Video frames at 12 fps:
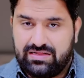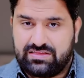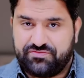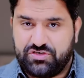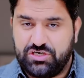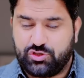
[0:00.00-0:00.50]

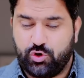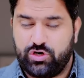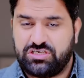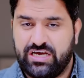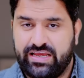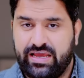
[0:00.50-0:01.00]
तफ्तीश
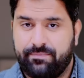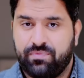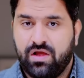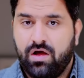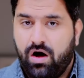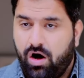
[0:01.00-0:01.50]
होनी चाहिए
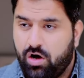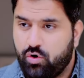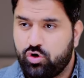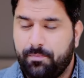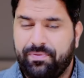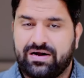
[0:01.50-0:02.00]
और
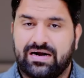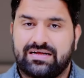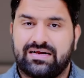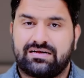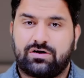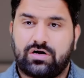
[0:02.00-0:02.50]
उनको
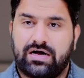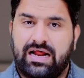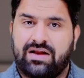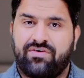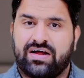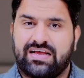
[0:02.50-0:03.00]
पकड़कर
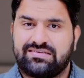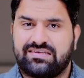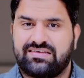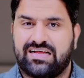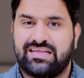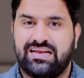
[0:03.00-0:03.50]
करार वाक्य
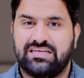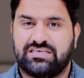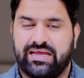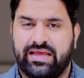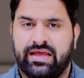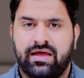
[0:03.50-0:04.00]
सजा देनी
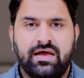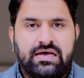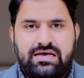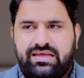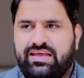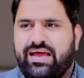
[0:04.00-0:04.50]
चाहिए
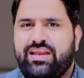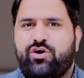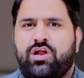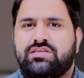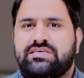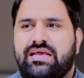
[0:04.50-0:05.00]
यह नहीं
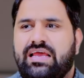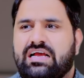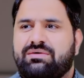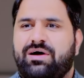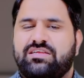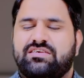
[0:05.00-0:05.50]
होना चाहिए
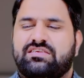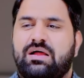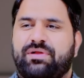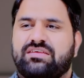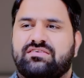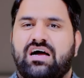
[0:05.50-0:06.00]
कि भाई जिसने
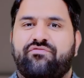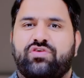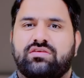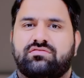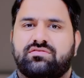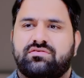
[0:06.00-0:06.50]
प्रेस
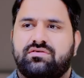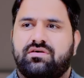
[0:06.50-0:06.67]
कॉन्फ्रेंस